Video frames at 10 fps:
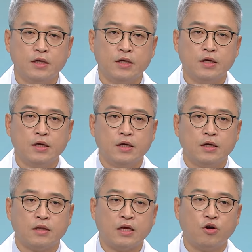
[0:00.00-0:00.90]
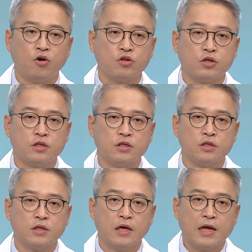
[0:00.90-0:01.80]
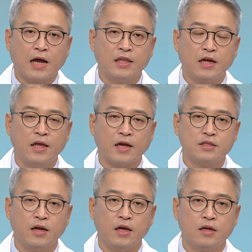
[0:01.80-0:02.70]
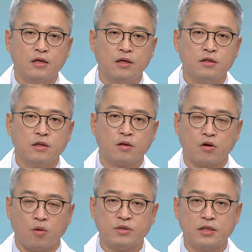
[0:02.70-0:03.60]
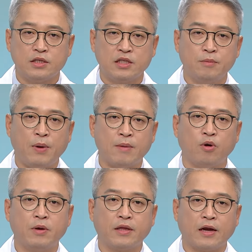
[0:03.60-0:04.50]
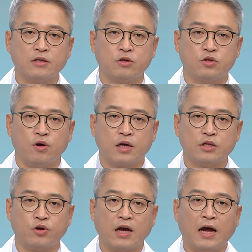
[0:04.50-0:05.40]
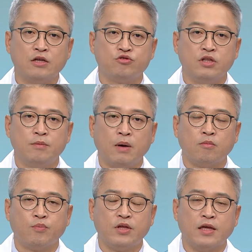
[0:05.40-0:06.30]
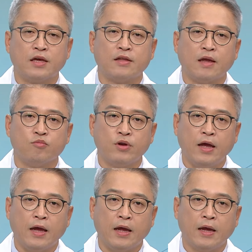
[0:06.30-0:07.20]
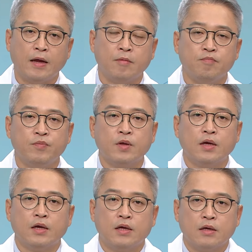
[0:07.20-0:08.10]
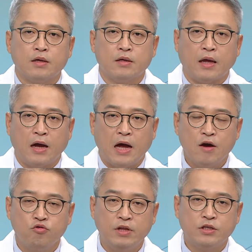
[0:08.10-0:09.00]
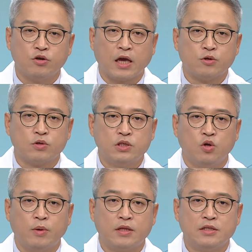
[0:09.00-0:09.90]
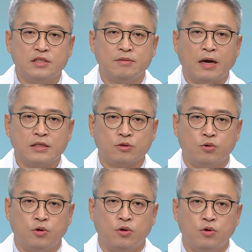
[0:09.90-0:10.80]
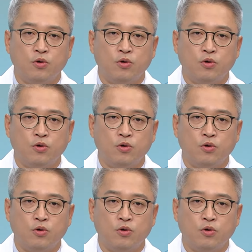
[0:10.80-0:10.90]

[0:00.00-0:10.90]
네. 네 이런 것들은 간단히 엑스레이를 검사 찍는 방법에 따라서 정확히 저희가 알 수 있는 방법들이 있기 때문에 네. 네, 한 군데서 계속 치료받으시지 마시고